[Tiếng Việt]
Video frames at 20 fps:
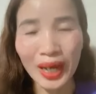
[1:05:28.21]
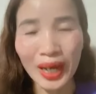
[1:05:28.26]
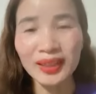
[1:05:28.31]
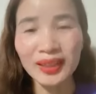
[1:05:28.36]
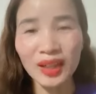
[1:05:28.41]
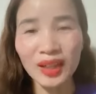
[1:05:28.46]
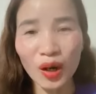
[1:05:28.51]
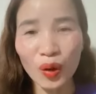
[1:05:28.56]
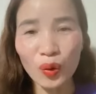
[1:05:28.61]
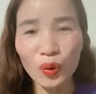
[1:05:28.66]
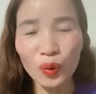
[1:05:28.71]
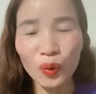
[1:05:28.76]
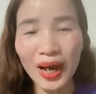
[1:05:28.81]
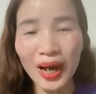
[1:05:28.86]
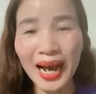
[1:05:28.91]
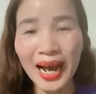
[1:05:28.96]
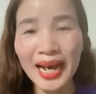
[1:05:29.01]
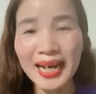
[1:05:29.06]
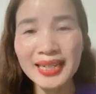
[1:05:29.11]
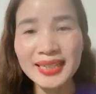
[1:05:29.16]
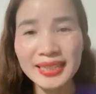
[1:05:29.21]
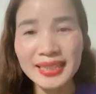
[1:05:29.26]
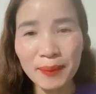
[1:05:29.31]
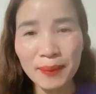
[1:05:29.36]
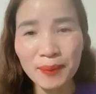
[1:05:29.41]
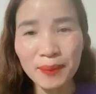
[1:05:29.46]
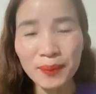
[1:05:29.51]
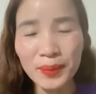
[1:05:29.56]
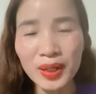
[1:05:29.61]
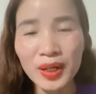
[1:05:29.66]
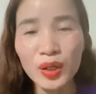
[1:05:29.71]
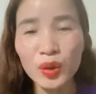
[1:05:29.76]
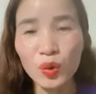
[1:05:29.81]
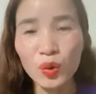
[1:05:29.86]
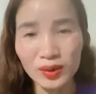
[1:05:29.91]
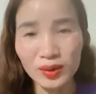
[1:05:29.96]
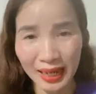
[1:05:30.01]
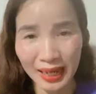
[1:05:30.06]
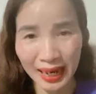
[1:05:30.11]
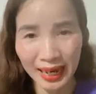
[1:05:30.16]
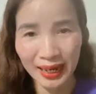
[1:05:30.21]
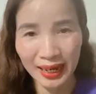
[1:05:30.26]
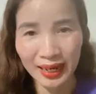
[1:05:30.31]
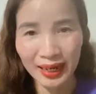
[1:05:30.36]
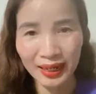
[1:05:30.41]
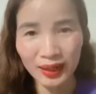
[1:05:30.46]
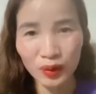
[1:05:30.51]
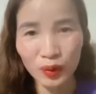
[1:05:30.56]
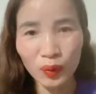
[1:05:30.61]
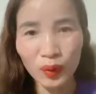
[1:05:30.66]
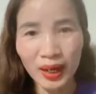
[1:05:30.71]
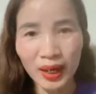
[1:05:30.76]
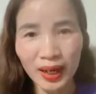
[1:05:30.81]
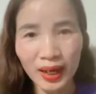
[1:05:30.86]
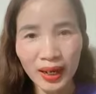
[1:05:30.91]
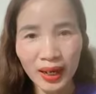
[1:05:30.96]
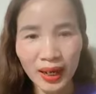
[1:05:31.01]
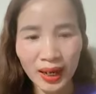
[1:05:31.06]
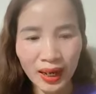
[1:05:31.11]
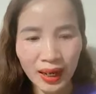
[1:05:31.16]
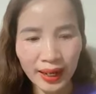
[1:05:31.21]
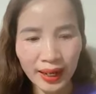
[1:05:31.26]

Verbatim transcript: toàn cầu, đúng, hai trăm mười quốc gia, đúng ạ,